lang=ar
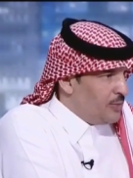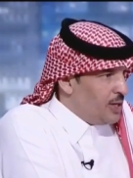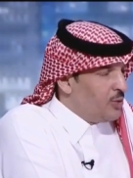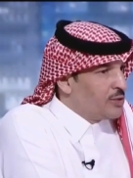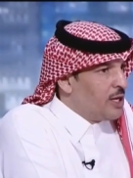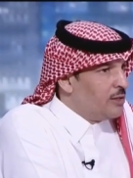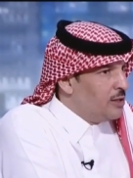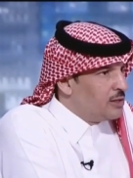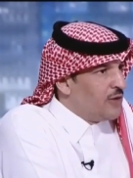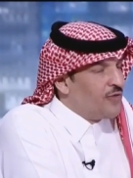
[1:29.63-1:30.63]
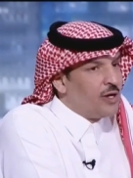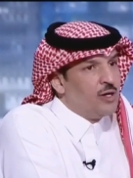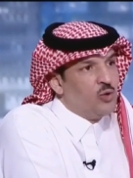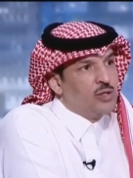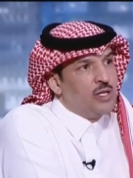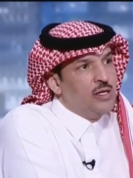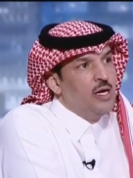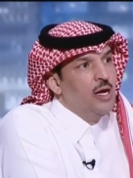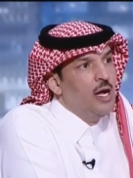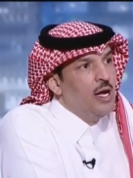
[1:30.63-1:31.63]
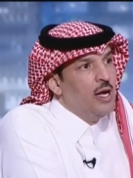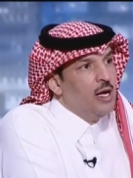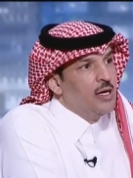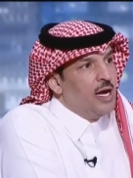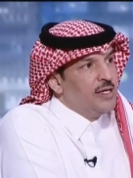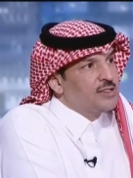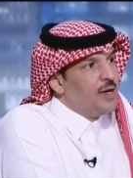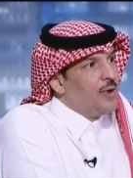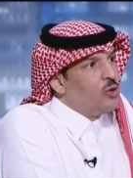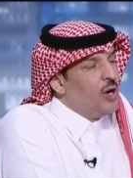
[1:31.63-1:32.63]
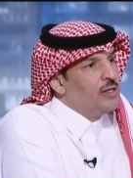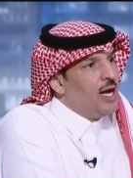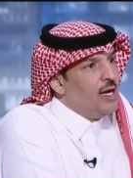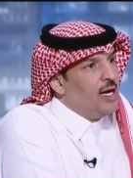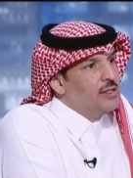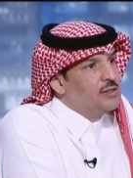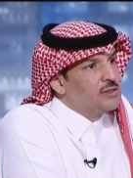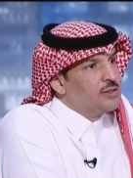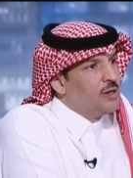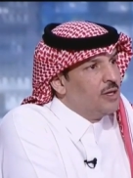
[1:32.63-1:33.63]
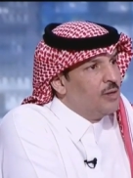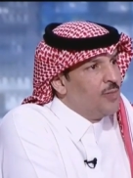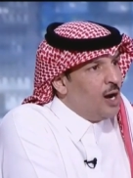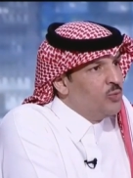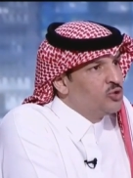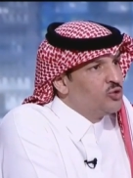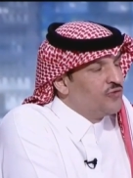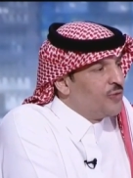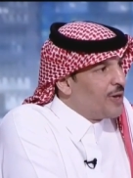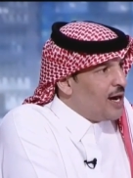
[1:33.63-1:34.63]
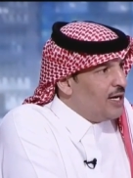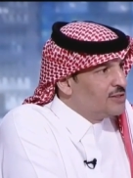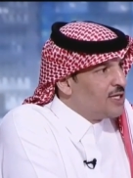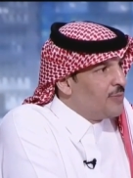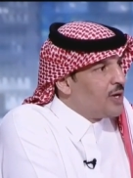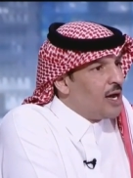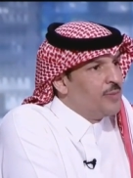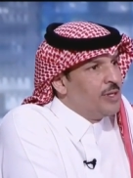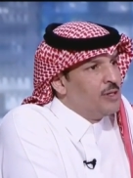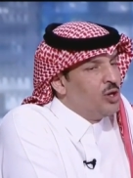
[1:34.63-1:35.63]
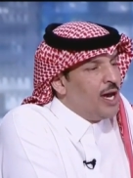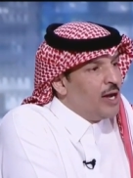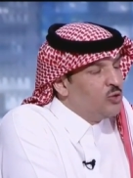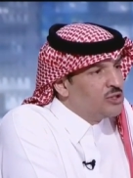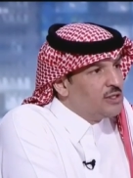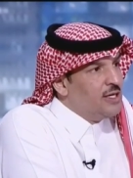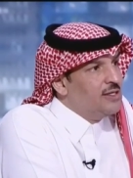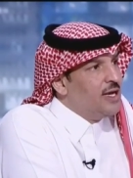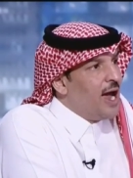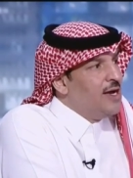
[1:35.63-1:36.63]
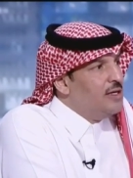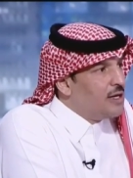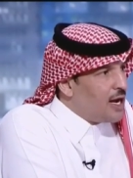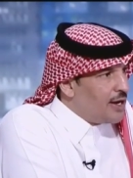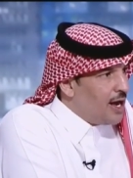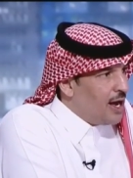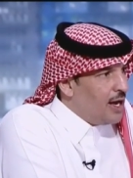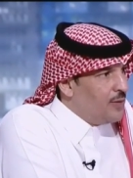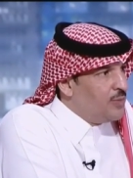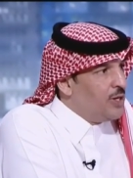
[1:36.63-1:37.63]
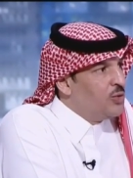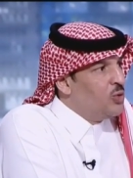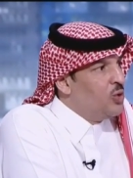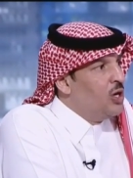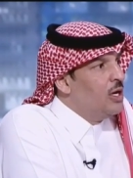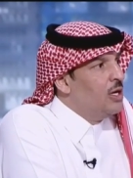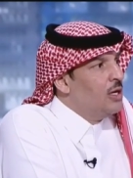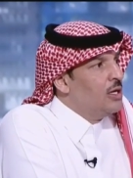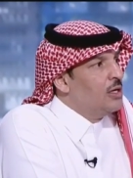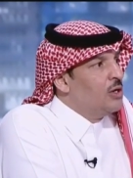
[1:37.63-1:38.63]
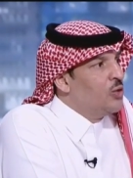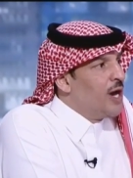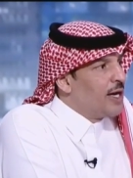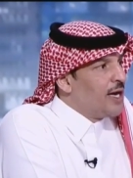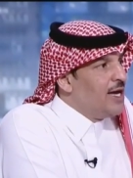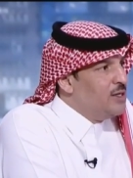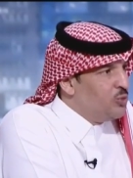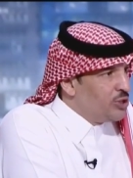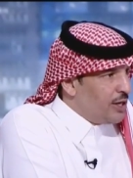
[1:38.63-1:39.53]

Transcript: يا ابن الوطن أنت فخر الوطن يعني سبق وأن أعلنت آه، مع بوجود في مراحل سابقة بأنه لا يوجد عندي أي قناعة بأنه آه، هناك أي